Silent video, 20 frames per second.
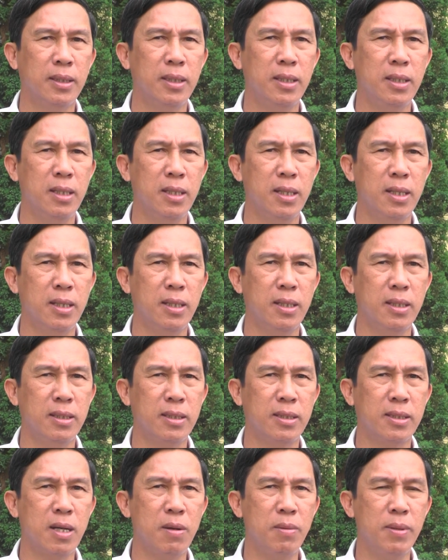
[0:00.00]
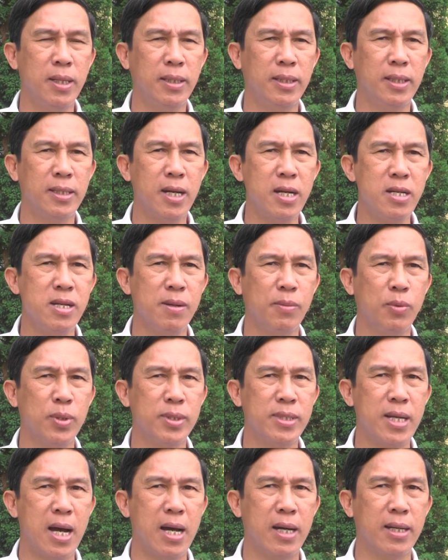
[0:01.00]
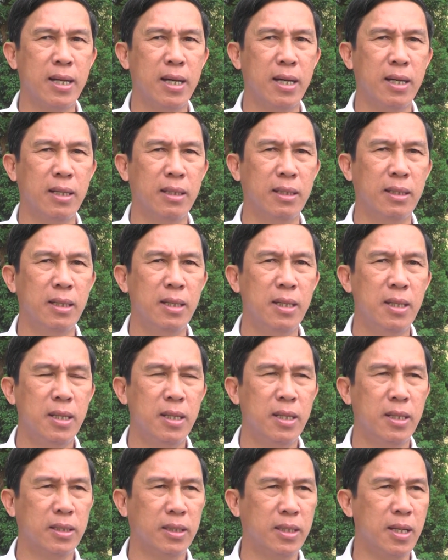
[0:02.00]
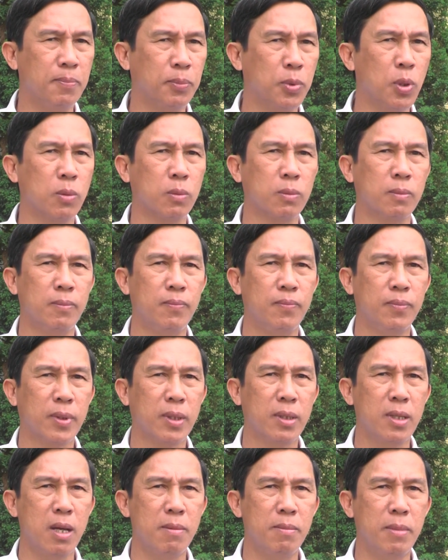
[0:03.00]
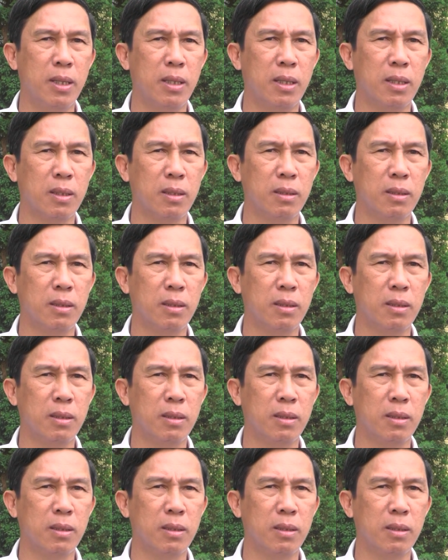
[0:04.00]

thì ờ, sau này thì trách nhiệm của xã đã tiếp tục để mà